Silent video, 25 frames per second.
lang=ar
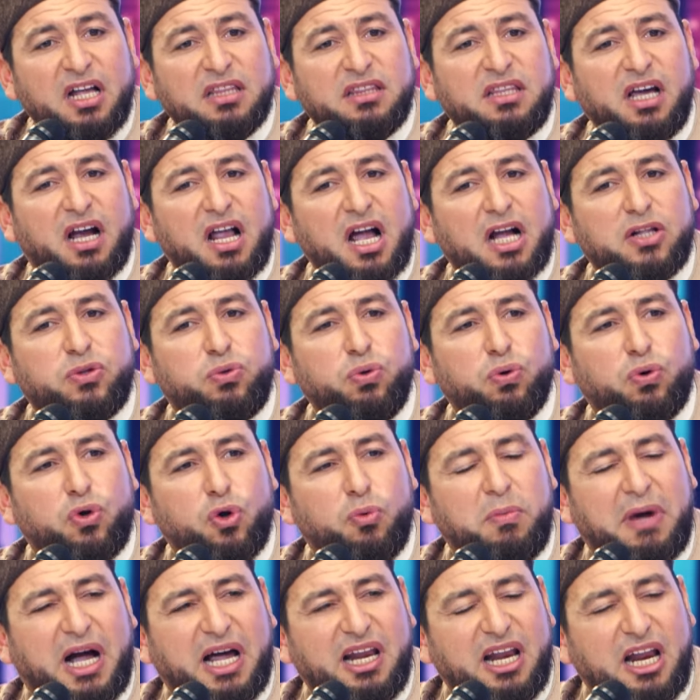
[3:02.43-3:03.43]

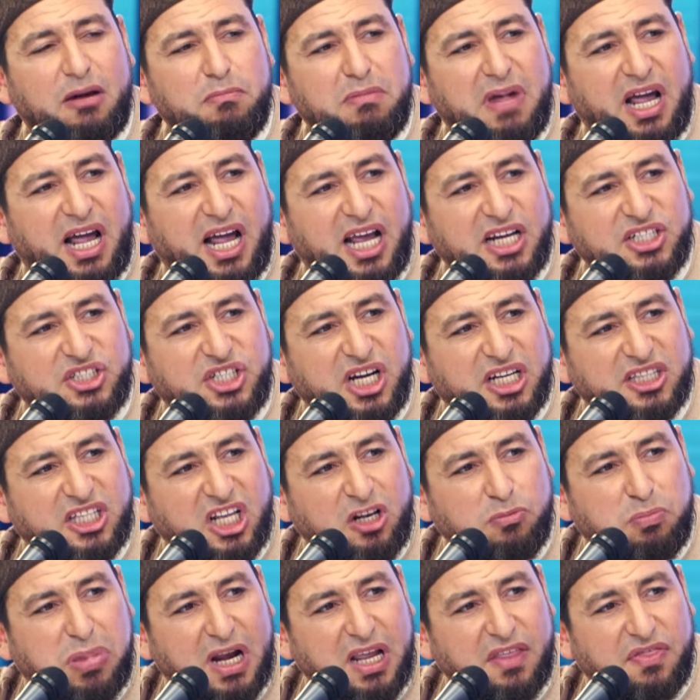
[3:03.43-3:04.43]
تركتكم على المحجة
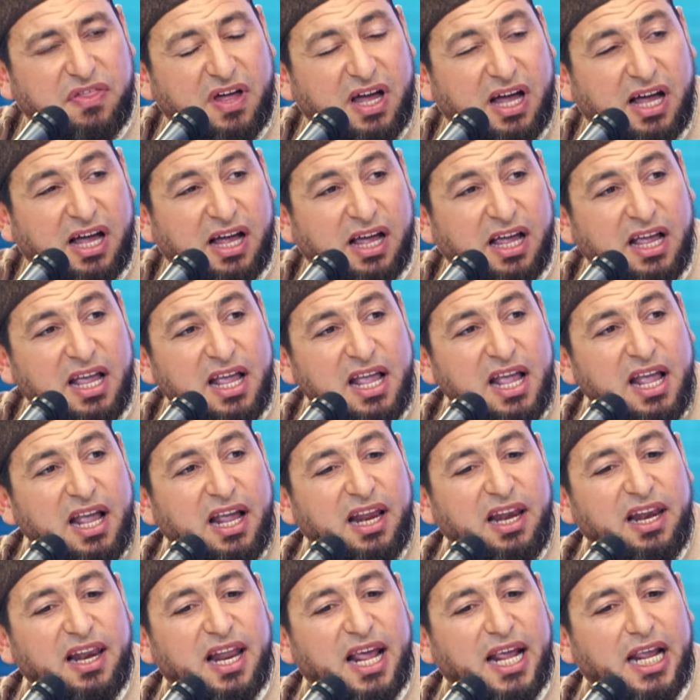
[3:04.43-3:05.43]
البيضاء
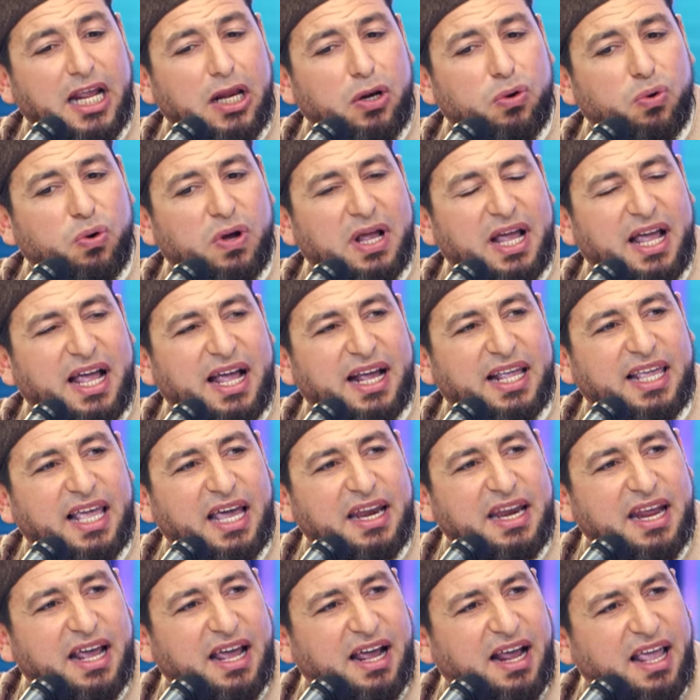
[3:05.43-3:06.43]
ليلها
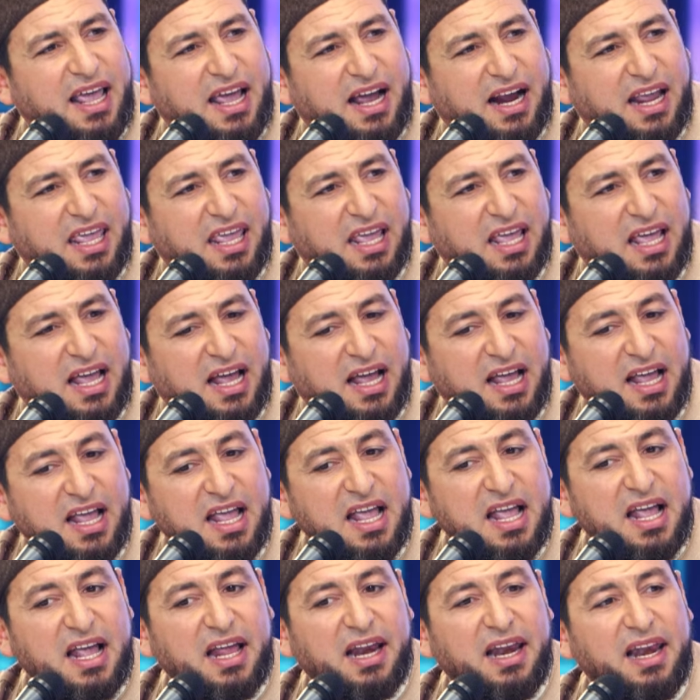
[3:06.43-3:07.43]
كنهارها
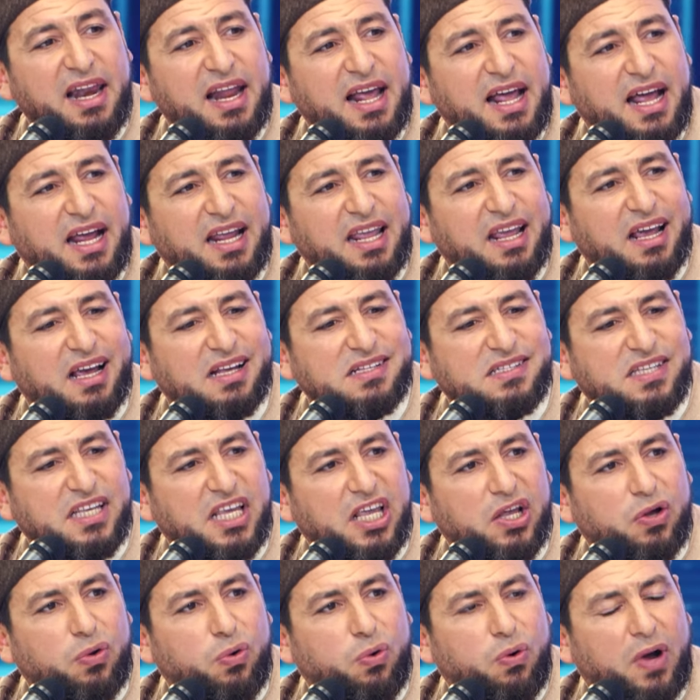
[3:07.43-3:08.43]
لا
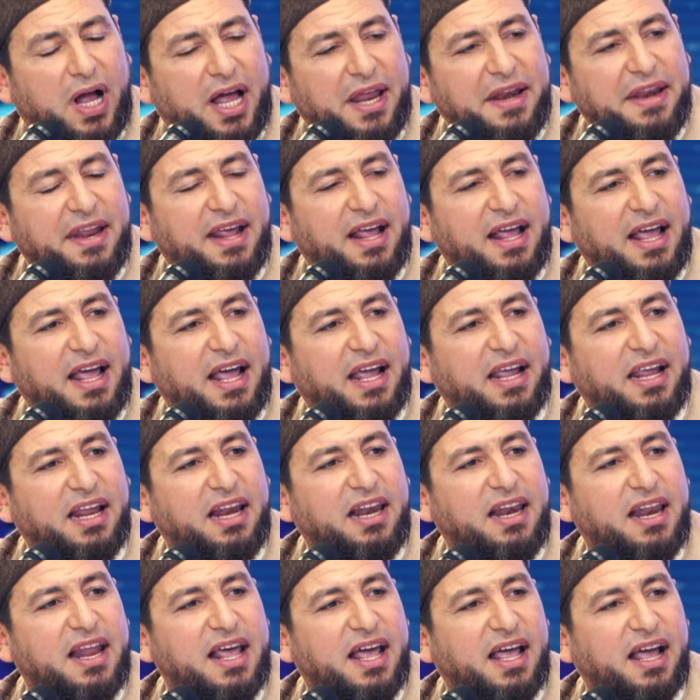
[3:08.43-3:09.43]
يزيغ عنها
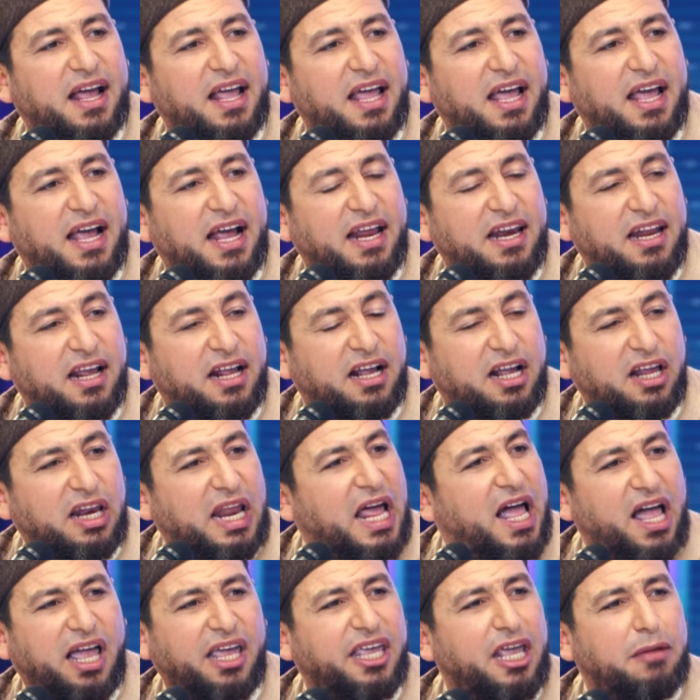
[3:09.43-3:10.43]
إلا هالك
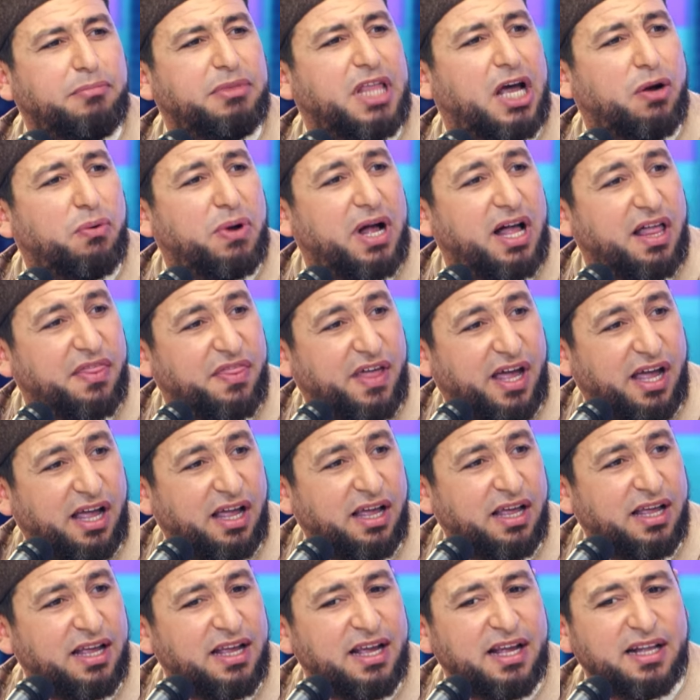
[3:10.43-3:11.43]
الحق يبدأ واضح
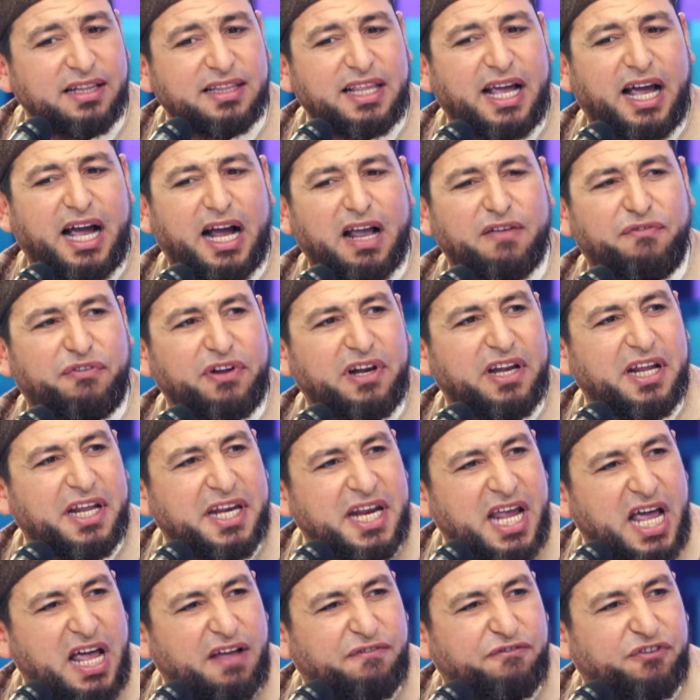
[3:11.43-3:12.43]
تعرف اللي
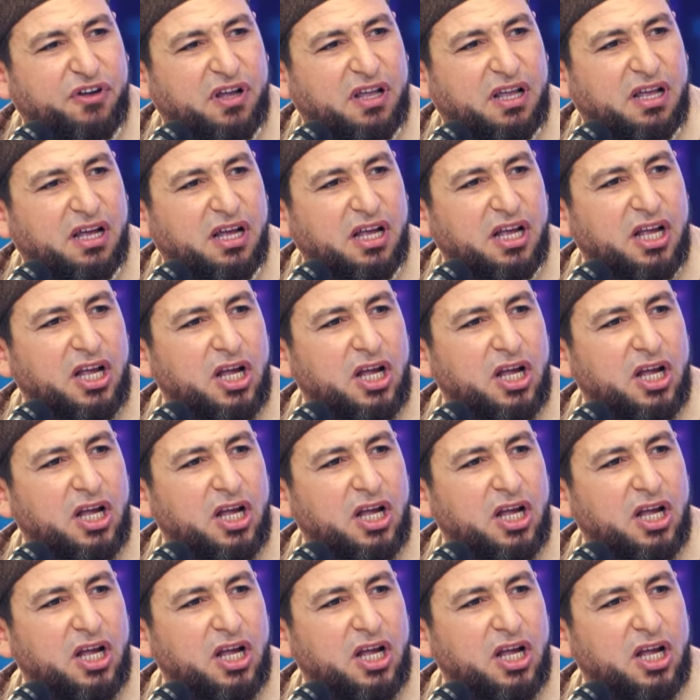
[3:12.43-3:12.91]
نافق